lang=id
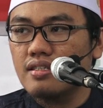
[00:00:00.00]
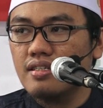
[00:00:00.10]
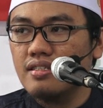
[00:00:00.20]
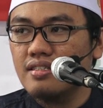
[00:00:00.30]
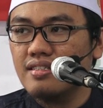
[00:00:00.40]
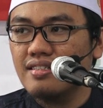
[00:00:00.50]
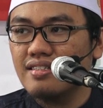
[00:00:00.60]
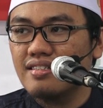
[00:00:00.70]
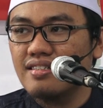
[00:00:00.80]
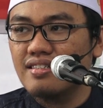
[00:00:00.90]
Hah?
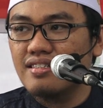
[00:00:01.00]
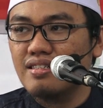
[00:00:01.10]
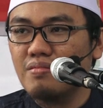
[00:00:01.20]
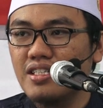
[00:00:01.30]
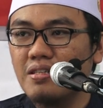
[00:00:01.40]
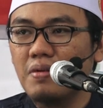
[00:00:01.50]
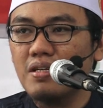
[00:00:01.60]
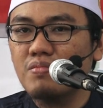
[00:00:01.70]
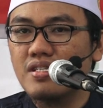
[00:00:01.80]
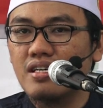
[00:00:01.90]
Amalan yang
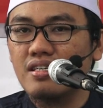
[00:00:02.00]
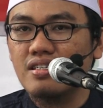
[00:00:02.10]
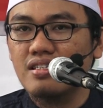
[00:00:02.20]
paling besar.